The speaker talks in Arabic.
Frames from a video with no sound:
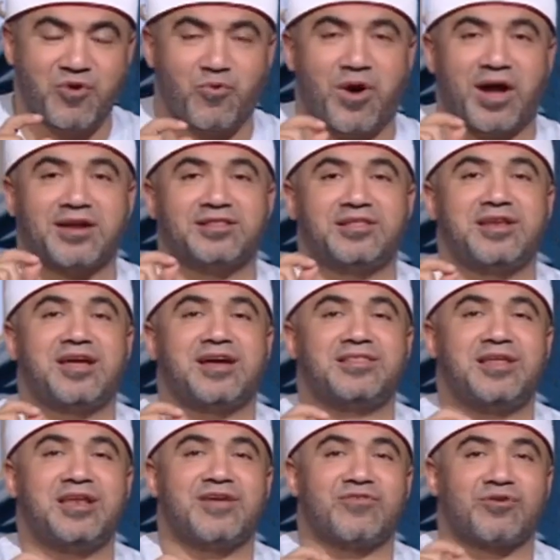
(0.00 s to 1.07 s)
وعندنا
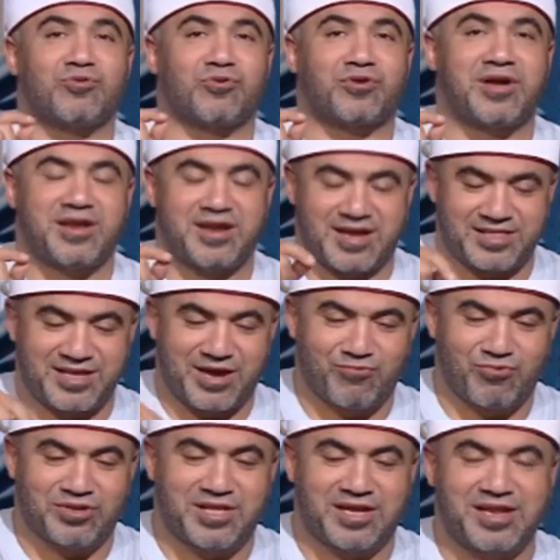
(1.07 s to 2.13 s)
أدلة في القرآن أدي
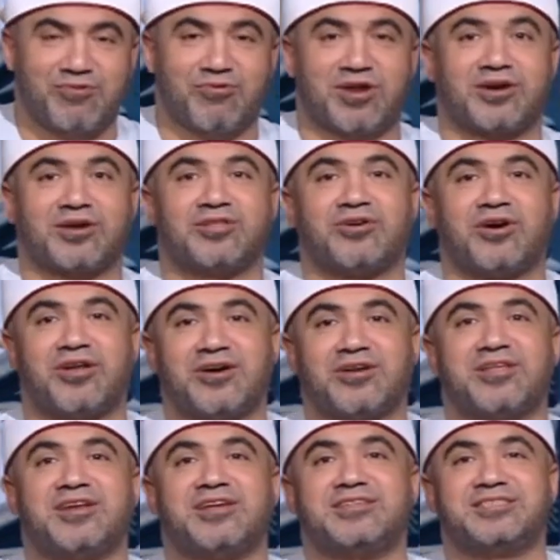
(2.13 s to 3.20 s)
أول دليل ولقد
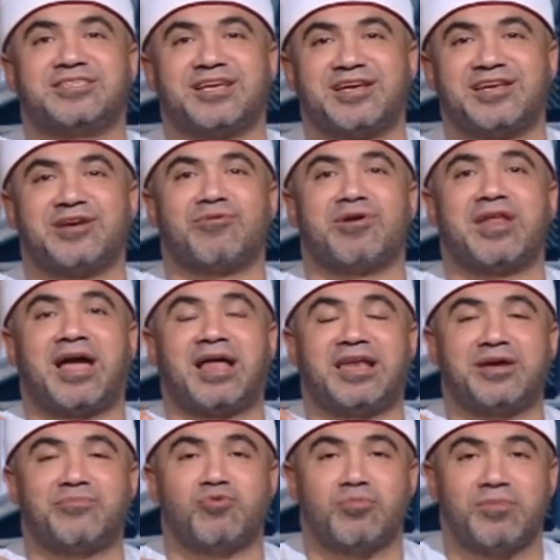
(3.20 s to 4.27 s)
خلقنا الإنسان
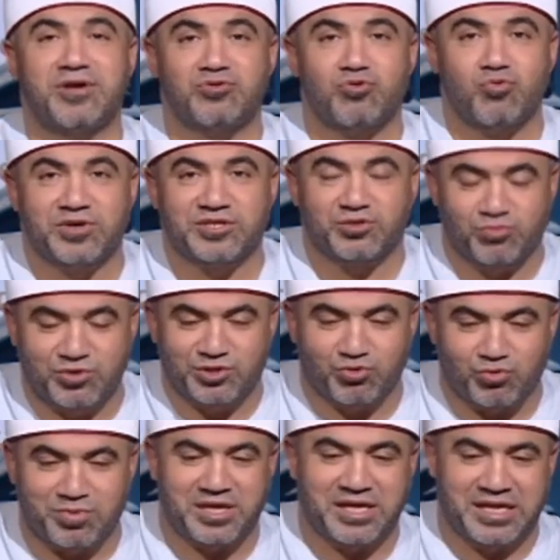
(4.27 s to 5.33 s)
ونعلم ما توسوس
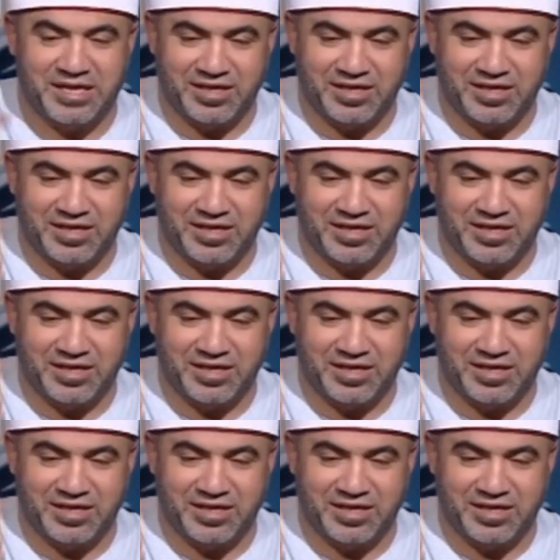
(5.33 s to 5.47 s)
به